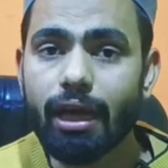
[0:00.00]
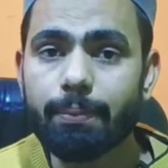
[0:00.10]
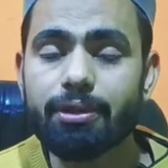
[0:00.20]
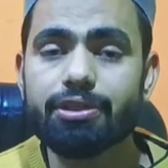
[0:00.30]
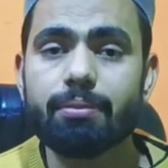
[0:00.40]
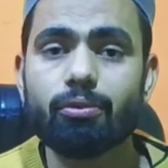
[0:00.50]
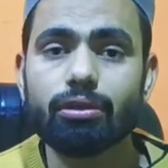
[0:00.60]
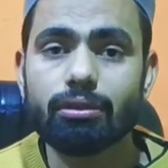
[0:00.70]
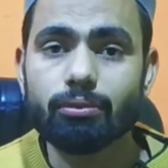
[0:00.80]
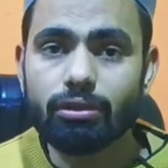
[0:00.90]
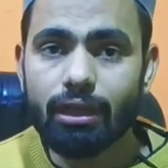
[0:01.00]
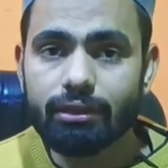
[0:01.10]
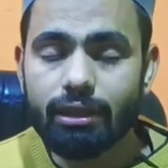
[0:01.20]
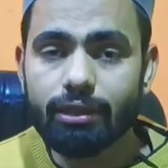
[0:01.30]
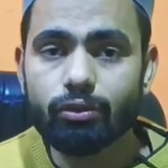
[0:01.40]
हाई प्रेशर में होता है तो उसका
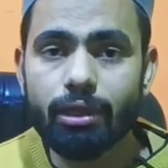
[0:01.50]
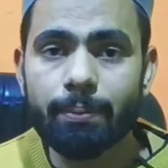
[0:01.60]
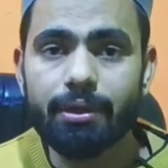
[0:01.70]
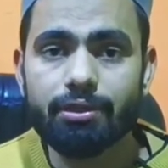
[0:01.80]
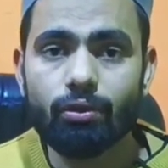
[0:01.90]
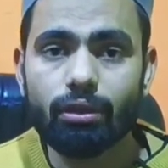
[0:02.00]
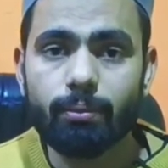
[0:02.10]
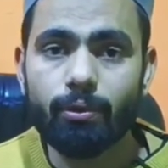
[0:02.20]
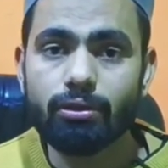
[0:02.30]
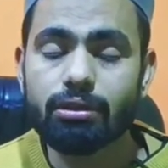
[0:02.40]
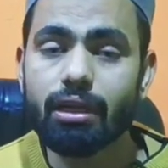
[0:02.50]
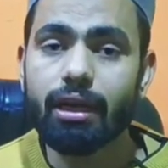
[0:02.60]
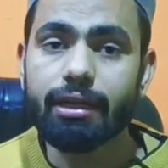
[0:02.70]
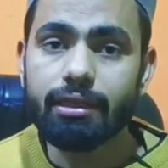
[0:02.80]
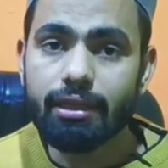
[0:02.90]
अंदर का जो टेम्परेचर होता है बहुत ज़्यादा
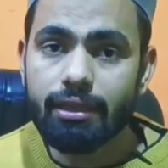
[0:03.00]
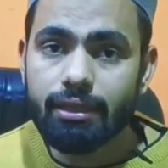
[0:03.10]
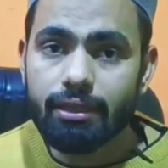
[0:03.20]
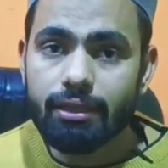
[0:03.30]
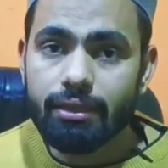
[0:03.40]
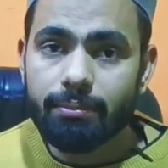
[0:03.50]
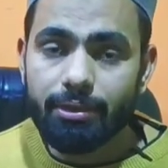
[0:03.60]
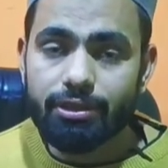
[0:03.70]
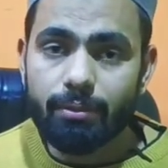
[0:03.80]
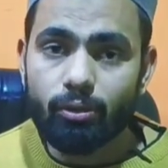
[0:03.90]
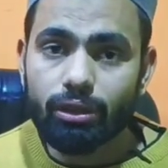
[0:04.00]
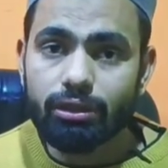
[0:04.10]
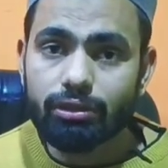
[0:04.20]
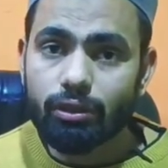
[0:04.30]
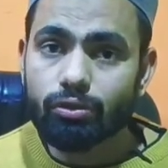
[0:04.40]
हाई प्रेशर में होता है
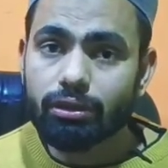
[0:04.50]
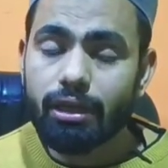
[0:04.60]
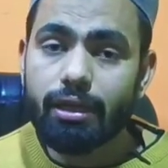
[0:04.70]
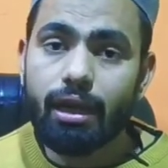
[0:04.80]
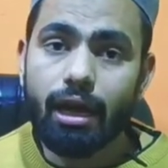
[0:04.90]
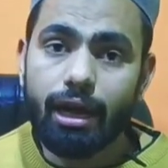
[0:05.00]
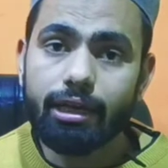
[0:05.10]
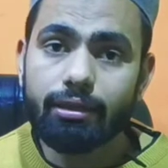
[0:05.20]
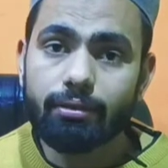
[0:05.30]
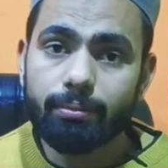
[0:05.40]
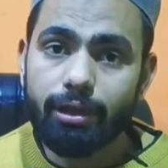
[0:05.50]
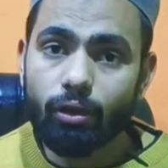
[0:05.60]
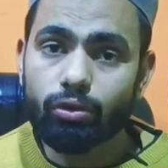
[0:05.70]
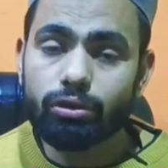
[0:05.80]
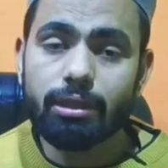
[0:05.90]
जिससे उसके हार्ट में
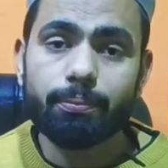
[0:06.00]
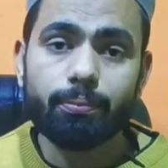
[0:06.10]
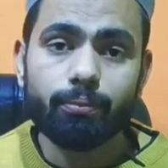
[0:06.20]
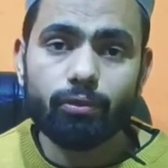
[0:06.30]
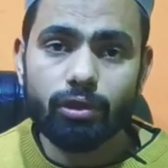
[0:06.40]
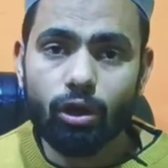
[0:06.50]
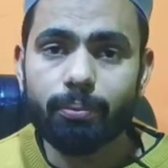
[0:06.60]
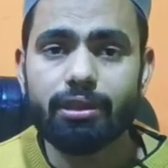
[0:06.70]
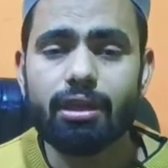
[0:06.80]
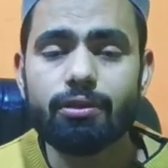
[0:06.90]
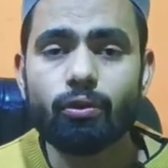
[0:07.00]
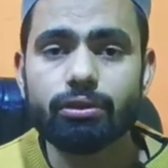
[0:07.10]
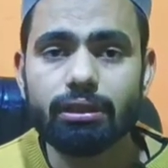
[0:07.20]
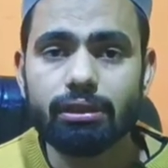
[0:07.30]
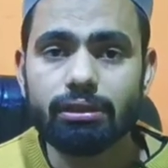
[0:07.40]
और उसकी उसे और परेशानी हो
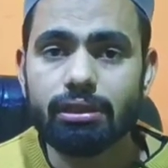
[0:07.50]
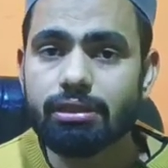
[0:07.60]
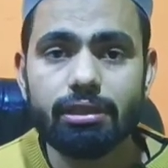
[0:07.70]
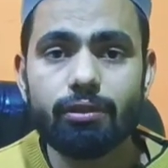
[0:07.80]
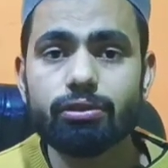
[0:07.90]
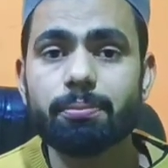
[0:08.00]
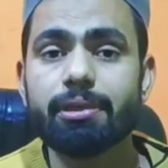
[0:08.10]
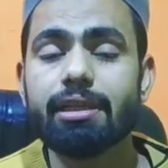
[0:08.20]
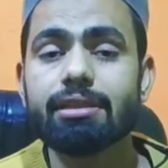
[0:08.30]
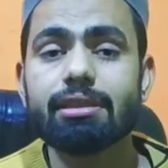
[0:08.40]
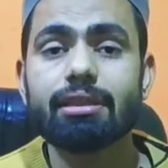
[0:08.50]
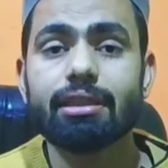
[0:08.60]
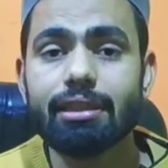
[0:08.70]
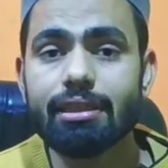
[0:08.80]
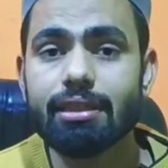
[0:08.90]
सकती थी इसलिए उसे प्लेन से
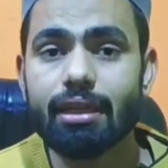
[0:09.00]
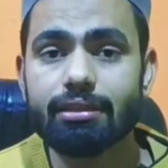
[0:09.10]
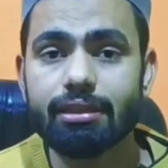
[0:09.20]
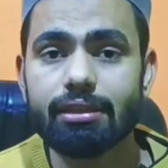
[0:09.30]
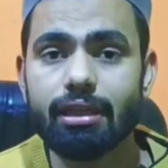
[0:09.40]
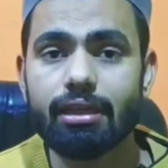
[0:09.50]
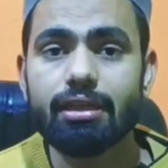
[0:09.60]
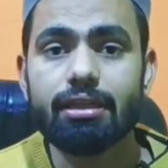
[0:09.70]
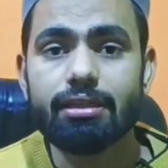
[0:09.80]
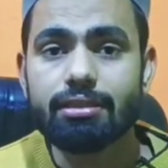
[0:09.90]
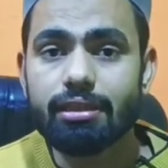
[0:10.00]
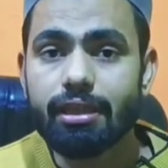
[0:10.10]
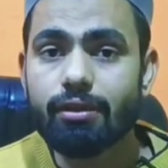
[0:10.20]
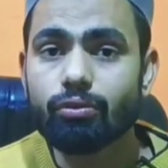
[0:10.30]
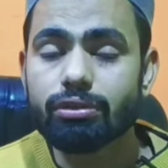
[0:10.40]
नहीं ले जाना सही था
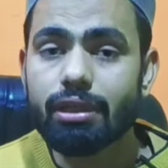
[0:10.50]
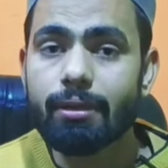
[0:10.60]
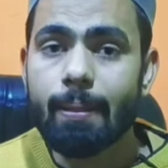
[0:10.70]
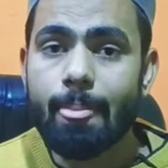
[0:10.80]
इसलिए उसे